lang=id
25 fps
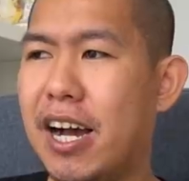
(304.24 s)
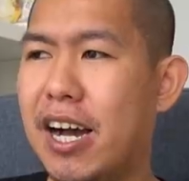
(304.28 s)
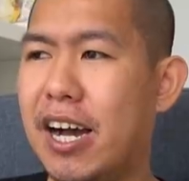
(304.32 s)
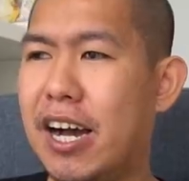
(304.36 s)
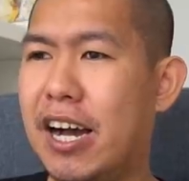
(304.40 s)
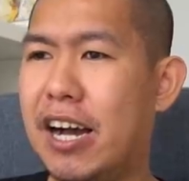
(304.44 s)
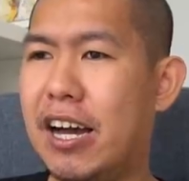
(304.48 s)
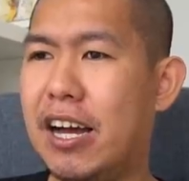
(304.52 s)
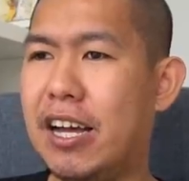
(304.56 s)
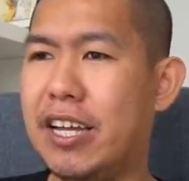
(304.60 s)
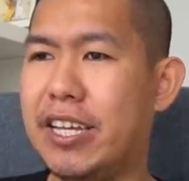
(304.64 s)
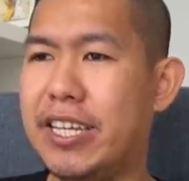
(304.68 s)

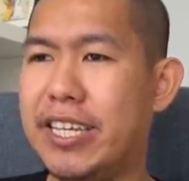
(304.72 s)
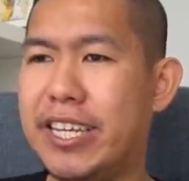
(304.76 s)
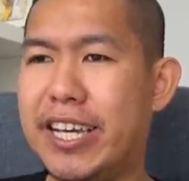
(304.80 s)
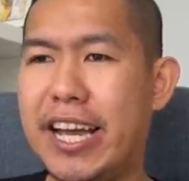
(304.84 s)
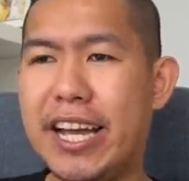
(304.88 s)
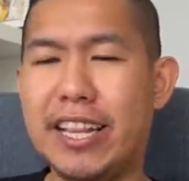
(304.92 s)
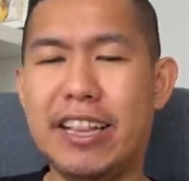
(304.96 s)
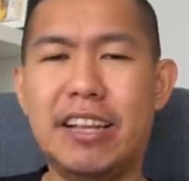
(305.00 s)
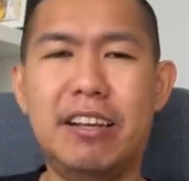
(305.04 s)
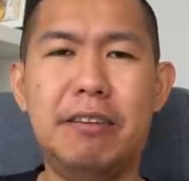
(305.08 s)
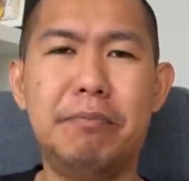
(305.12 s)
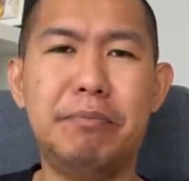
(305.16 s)
uh, he
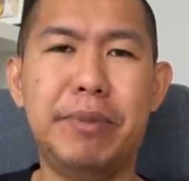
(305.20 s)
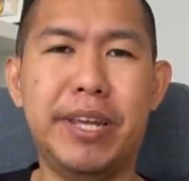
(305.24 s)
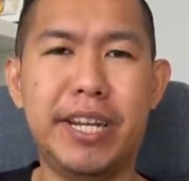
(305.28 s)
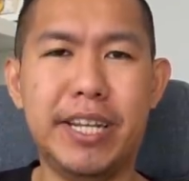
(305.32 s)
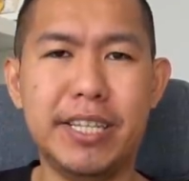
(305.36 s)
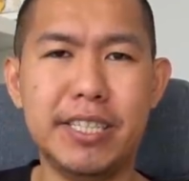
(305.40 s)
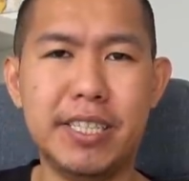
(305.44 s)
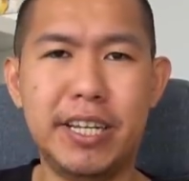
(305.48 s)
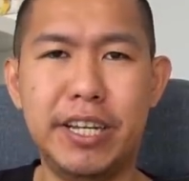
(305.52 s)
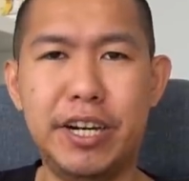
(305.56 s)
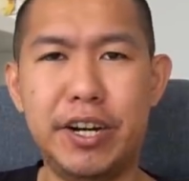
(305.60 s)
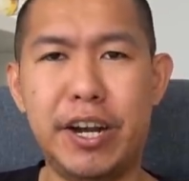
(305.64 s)
got a
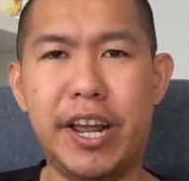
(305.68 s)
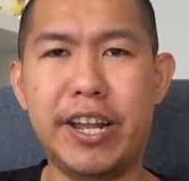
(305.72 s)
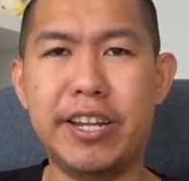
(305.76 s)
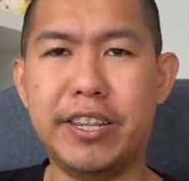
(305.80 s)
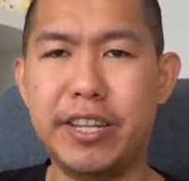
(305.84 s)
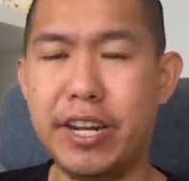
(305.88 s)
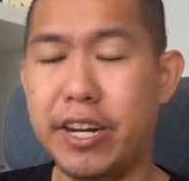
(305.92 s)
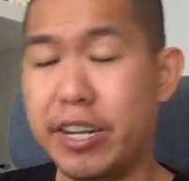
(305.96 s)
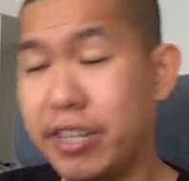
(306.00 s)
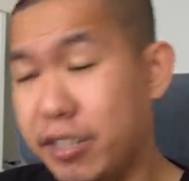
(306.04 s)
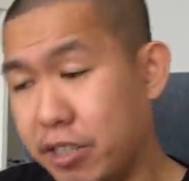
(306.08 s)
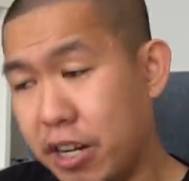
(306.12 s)
minute here
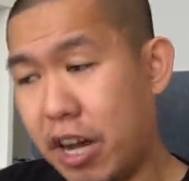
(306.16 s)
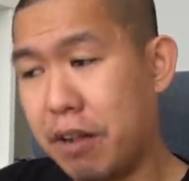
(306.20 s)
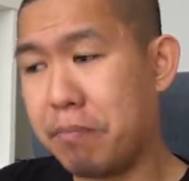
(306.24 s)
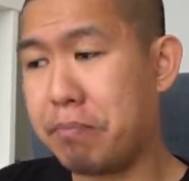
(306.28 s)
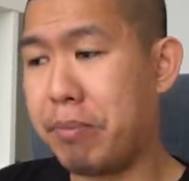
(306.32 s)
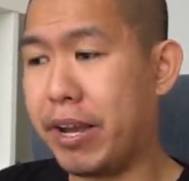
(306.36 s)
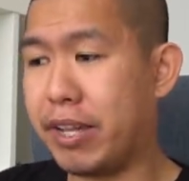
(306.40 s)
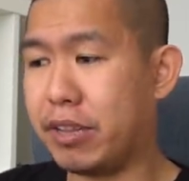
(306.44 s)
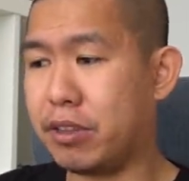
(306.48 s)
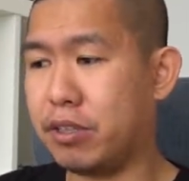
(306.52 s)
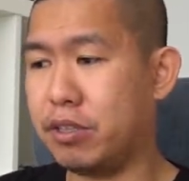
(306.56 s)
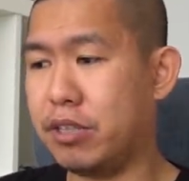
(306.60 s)
and there
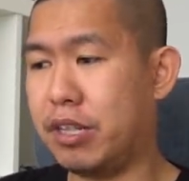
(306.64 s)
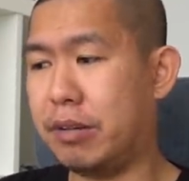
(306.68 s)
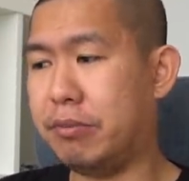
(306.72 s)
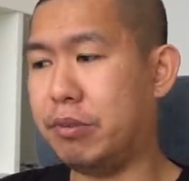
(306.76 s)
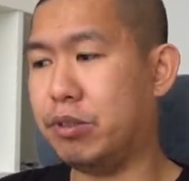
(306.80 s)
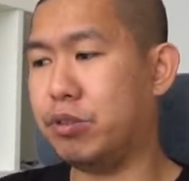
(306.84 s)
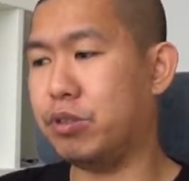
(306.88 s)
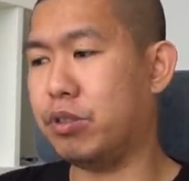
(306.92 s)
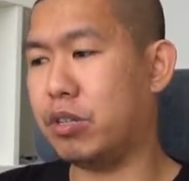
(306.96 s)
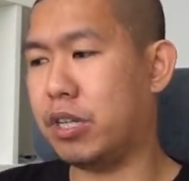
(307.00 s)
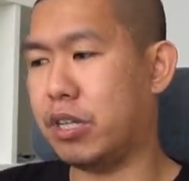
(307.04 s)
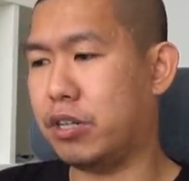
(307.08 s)
not bad though
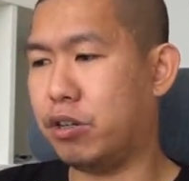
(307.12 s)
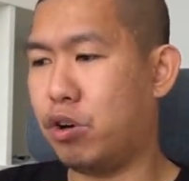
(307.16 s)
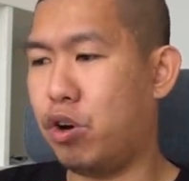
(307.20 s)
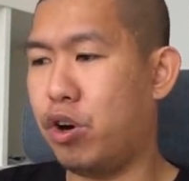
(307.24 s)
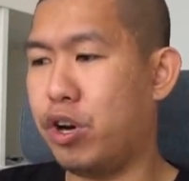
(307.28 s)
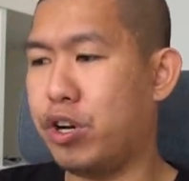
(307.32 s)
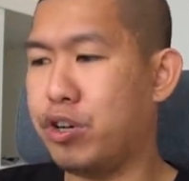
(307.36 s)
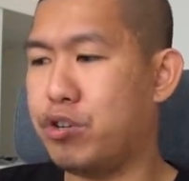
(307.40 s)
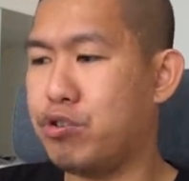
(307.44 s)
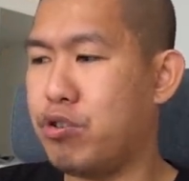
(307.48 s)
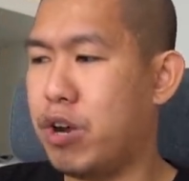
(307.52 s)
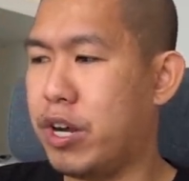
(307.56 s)
tapi untuk
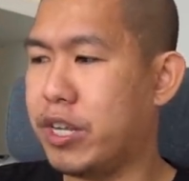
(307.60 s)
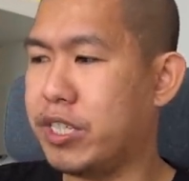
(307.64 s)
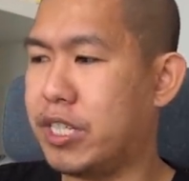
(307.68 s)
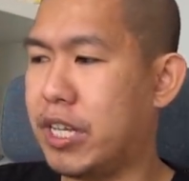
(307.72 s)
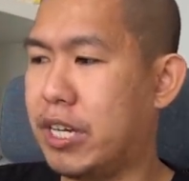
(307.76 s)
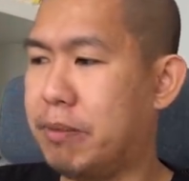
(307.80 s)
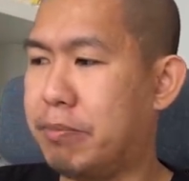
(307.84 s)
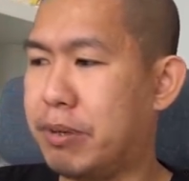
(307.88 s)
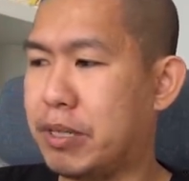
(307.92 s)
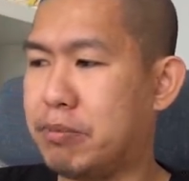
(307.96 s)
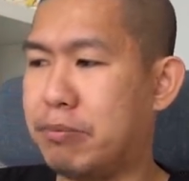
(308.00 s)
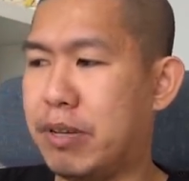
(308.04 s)
Goran Dragic
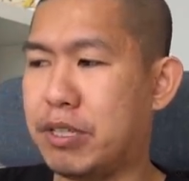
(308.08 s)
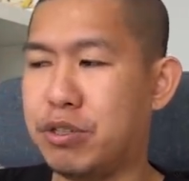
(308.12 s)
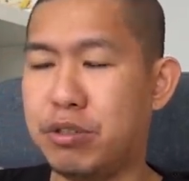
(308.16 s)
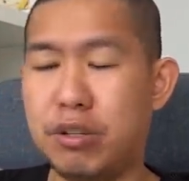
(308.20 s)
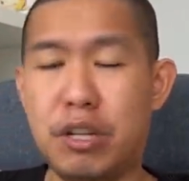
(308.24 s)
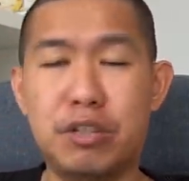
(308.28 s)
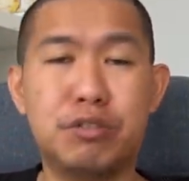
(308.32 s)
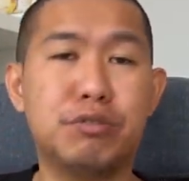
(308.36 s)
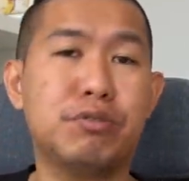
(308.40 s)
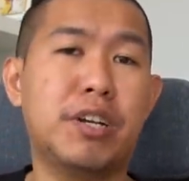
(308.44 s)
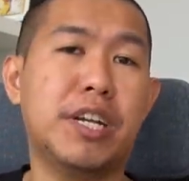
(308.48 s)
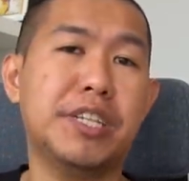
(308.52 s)
tadi pas
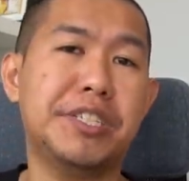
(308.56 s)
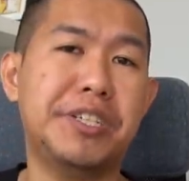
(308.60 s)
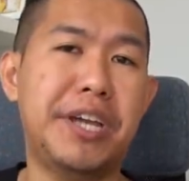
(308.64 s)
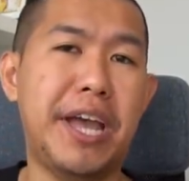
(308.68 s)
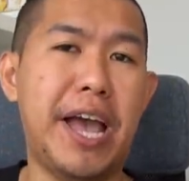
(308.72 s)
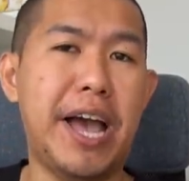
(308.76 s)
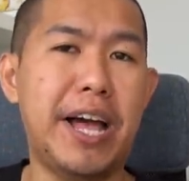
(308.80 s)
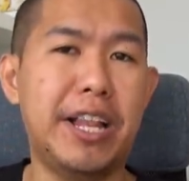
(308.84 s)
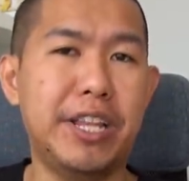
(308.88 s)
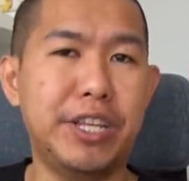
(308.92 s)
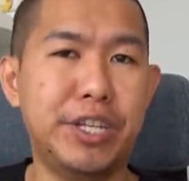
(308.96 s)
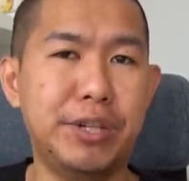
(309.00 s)
masuk langsung
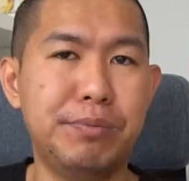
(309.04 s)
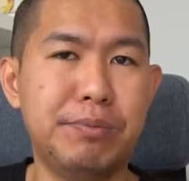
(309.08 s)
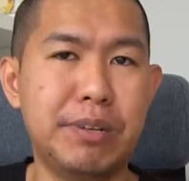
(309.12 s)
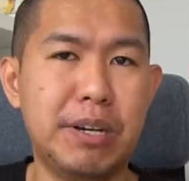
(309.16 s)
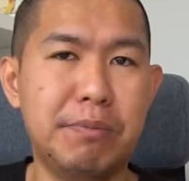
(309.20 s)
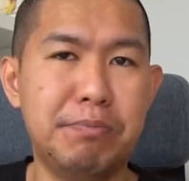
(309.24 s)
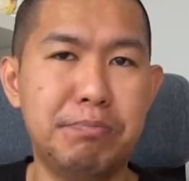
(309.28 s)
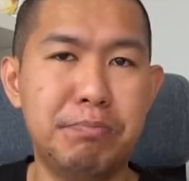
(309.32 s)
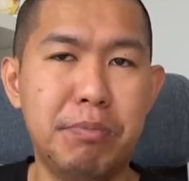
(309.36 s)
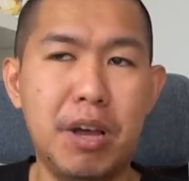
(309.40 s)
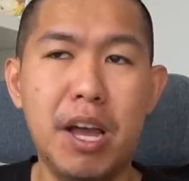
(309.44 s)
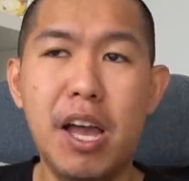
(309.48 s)
kasih alley ke